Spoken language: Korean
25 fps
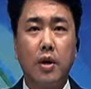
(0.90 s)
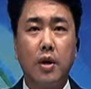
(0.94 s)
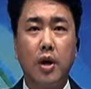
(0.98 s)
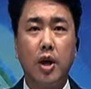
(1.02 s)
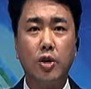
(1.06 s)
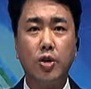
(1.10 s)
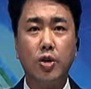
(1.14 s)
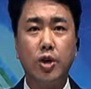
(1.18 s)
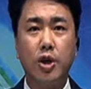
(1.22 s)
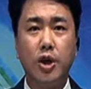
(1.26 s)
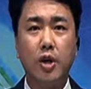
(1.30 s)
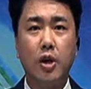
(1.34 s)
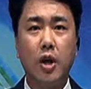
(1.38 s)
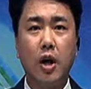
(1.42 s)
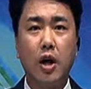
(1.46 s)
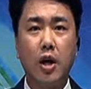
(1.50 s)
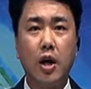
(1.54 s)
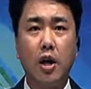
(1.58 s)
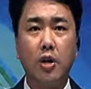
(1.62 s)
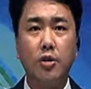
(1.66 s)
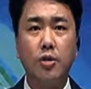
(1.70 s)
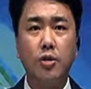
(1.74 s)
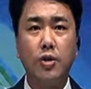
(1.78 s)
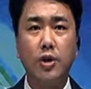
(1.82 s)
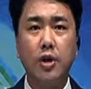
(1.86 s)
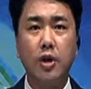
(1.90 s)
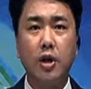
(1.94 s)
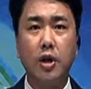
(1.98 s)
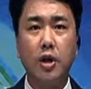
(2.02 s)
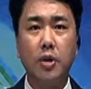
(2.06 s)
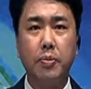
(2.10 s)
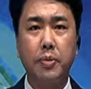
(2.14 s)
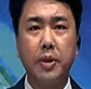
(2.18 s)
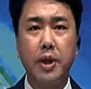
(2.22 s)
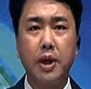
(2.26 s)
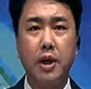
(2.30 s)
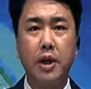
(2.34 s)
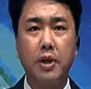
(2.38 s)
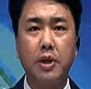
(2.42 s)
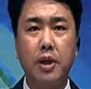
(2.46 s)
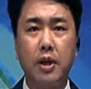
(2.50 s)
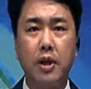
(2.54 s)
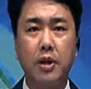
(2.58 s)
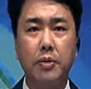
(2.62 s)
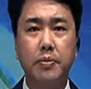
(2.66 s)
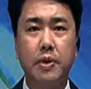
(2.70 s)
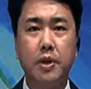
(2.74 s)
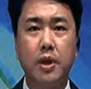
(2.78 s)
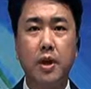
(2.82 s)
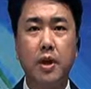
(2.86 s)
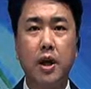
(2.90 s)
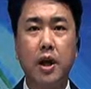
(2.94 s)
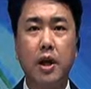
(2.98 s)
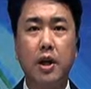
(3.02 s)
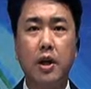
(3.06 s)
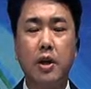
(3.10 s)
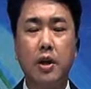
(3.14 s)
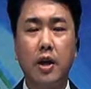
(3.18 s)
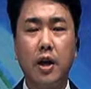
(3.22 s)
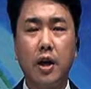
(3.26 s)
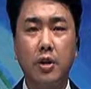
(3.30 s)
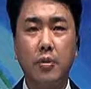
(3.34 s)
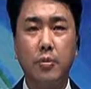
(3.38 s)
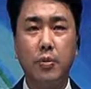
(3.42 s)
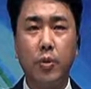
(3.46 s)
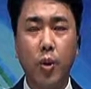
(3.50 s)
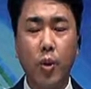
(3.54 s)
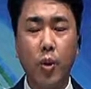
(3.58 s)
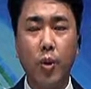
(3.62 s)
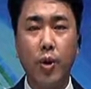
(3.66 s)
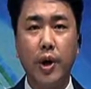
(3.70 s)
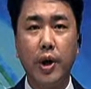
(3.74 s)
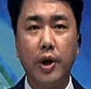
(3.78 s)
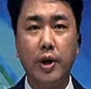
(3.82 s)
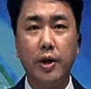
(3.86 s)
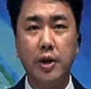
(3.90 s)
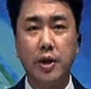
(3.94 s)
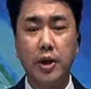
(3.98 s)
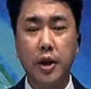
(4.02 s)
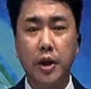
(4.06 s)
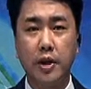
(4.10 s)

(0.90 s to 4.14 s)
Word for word: 광주시가 광주 지역 미래 산업 전략에 대한 보고회를